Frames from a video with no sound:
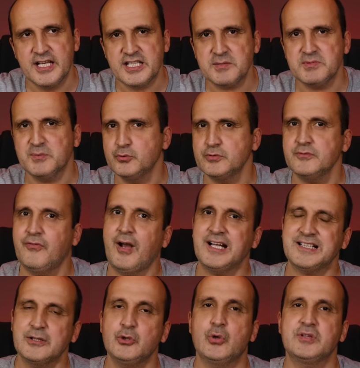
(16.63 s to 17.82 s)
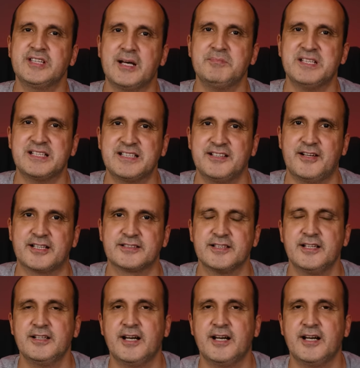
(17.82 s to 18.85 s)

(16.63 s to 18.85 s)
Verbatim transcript: Şimdi bunun farklı yöntemleri de var.